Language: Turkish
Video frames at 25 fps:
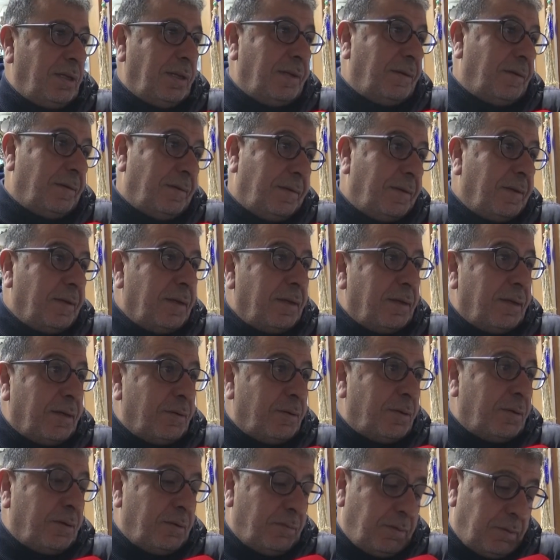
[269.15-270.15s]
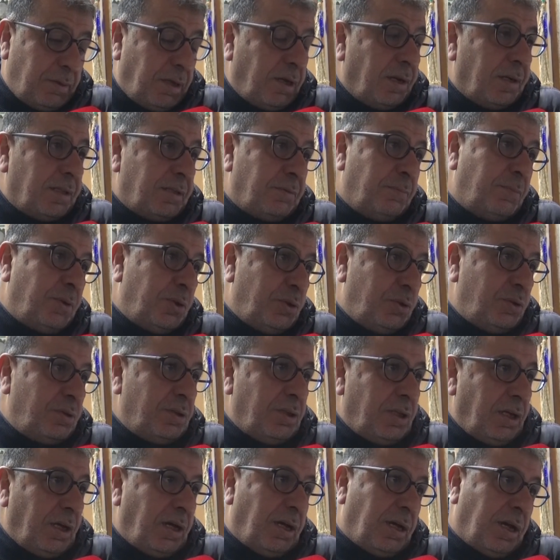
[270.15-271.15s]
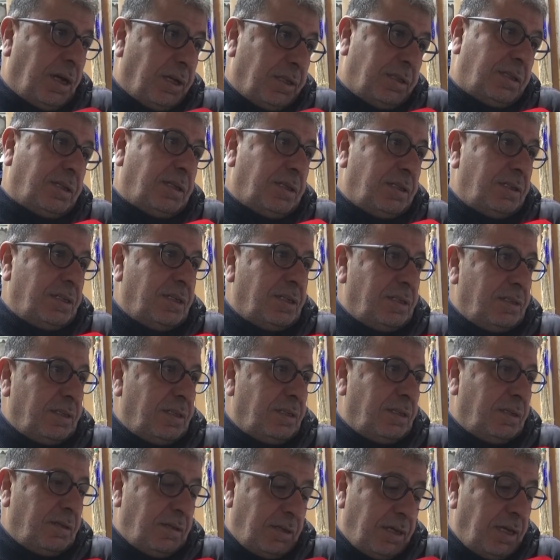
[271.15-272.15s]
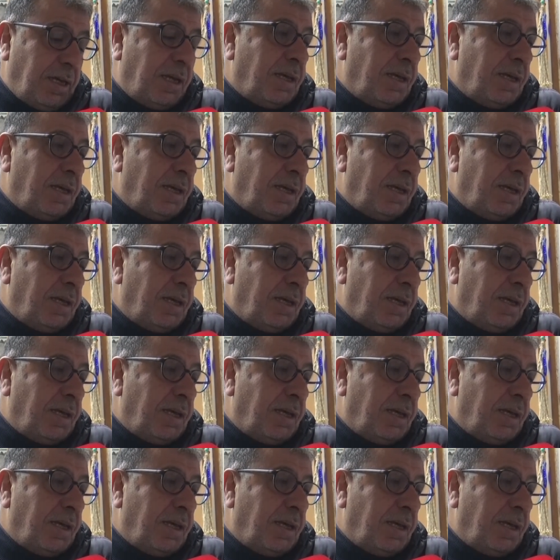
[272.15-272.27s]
Yani e, artı 500'e de arttıracağız yani.